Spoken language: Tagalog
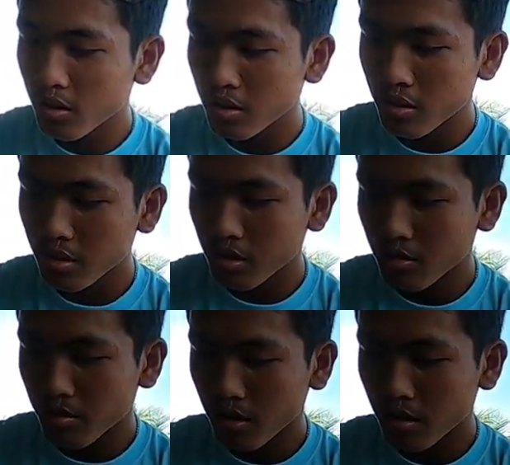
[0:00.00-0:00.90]
ko lang
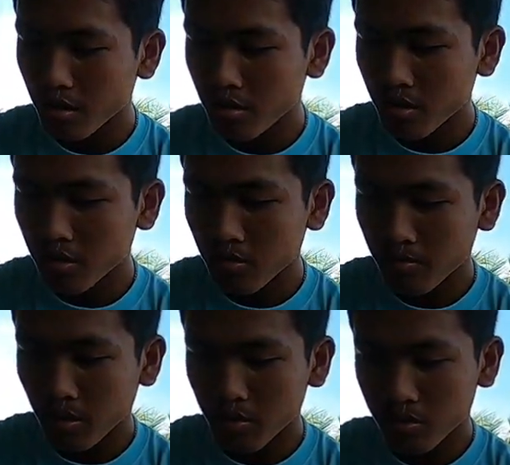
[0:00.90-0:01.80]
nagpa ano nito,
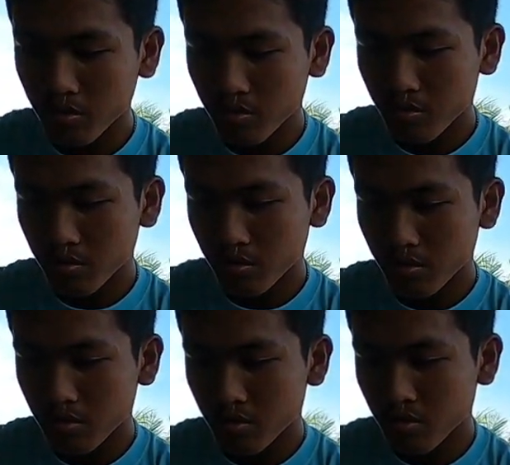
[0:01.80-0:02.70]
pauso. Oh,
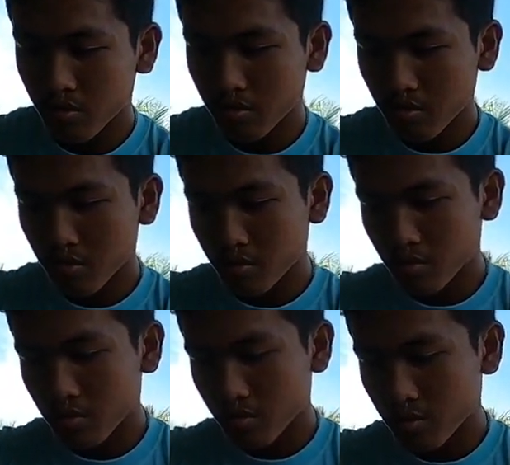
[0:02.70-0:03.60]
talaga.
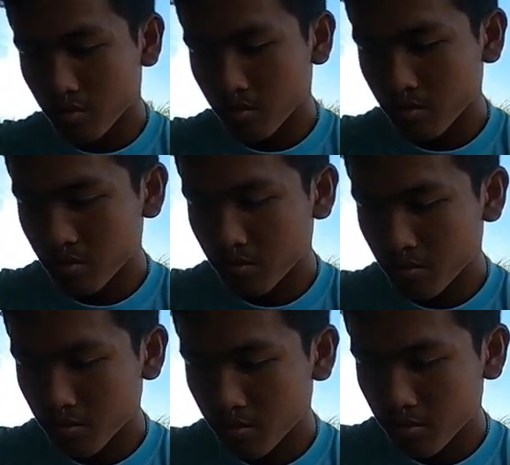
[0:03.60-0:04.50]
tatag
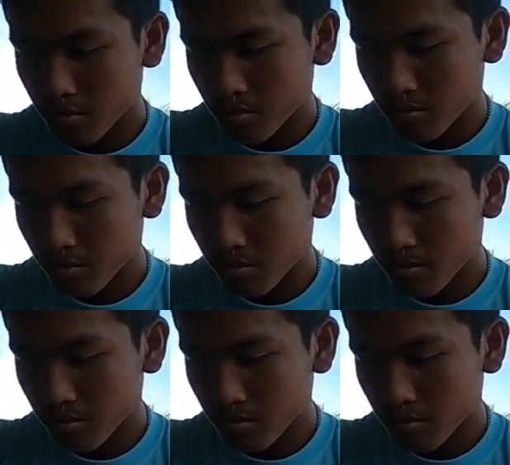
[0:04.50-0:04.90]
Tagtatatlo, no?